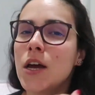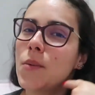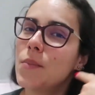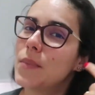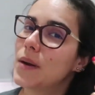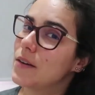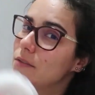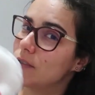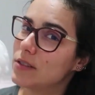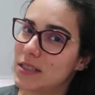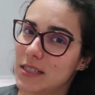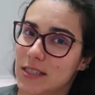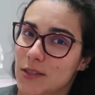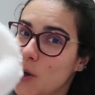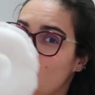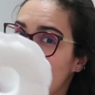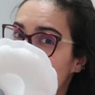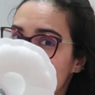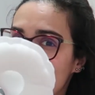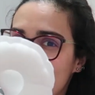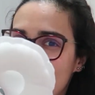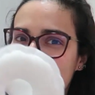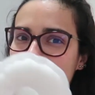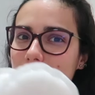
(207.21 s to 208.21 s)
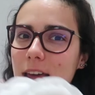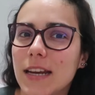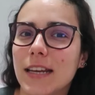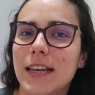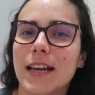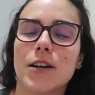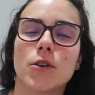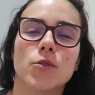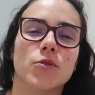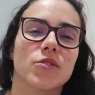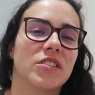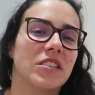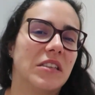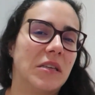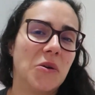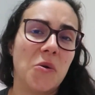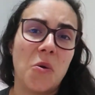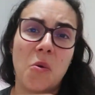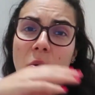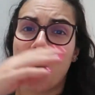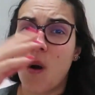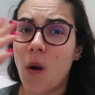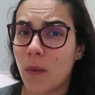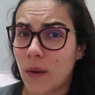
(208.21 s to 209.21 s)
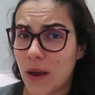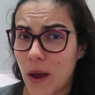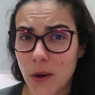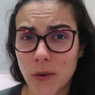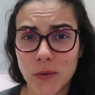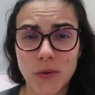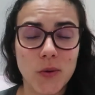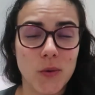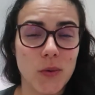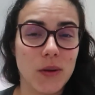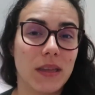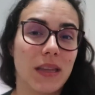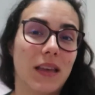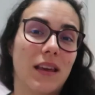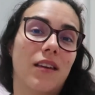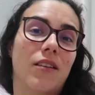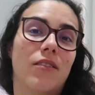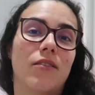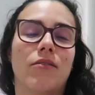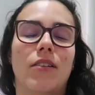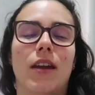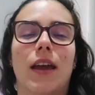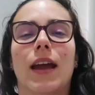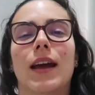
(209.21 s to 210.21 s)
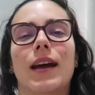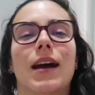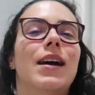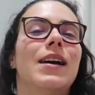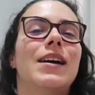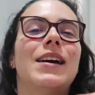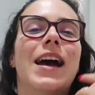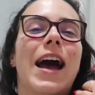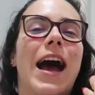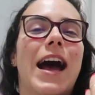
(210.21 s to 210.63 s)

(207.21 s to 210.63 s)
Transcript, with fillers: para vocês comprarem a rosquinha ou qualquer outro item que venha